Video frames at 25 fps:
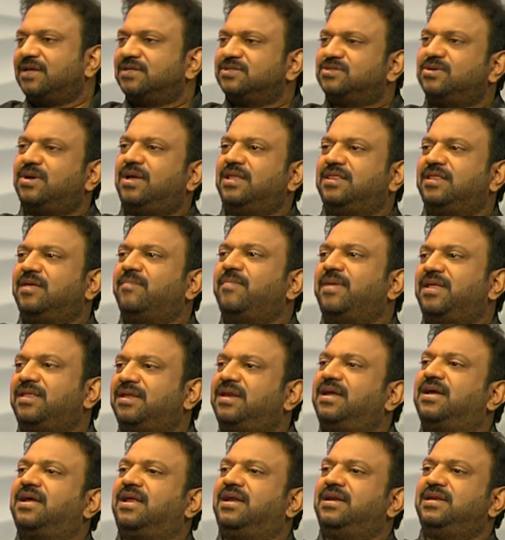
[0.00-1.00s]
ஸோ அந்த
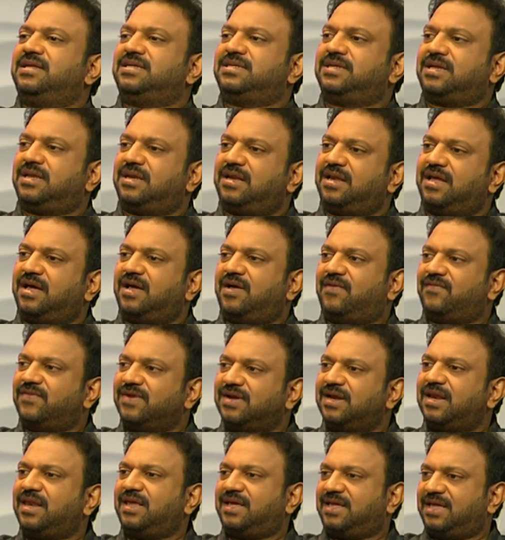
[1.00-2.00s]
மாதிரி கண்டிஷனில்
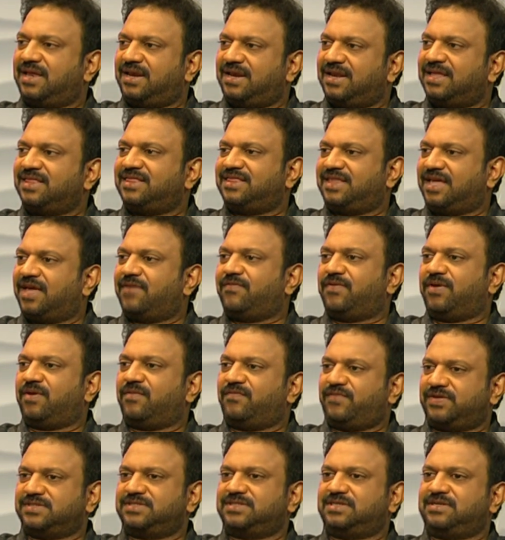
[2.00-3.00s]
அவங்களுக்கு என்ன தேவையோ
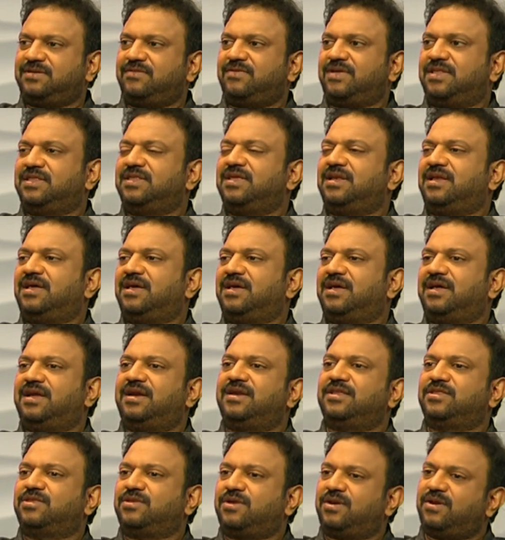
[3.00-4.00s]
ஃபஸ்ட்டு வந்து நாங்கள்
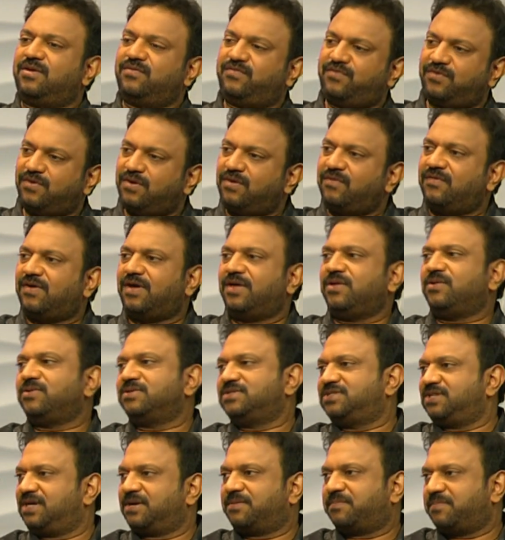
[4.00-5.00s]
எடுத்தோன்னே ஃபுல்
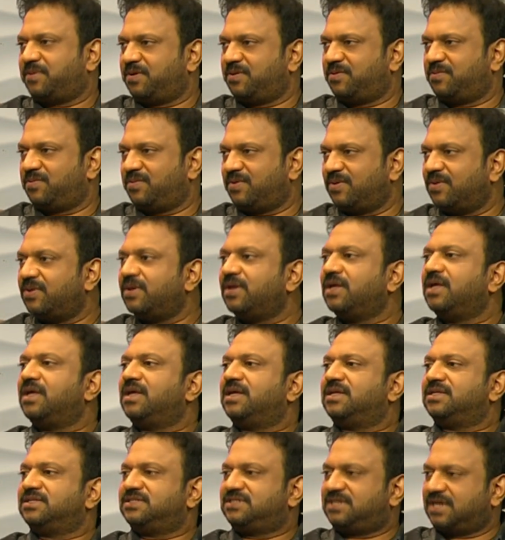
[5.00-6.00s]
வாயும் செக் பண்ணுவோம்
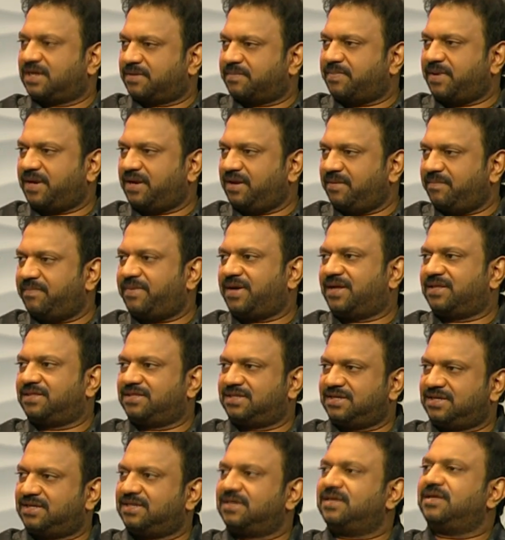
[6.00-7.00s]
செக் பண்ணி
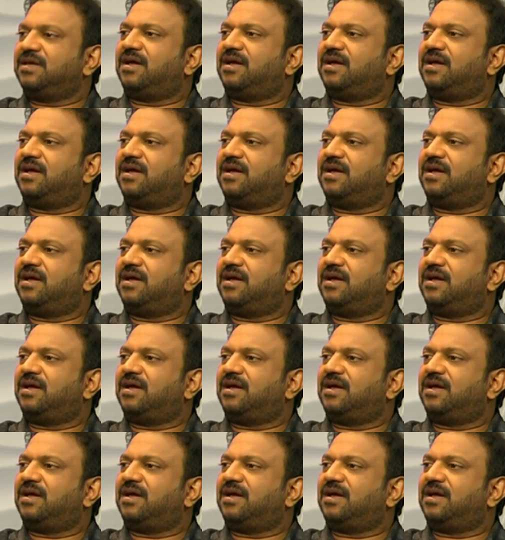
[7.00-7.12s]
பார்த்துட்டு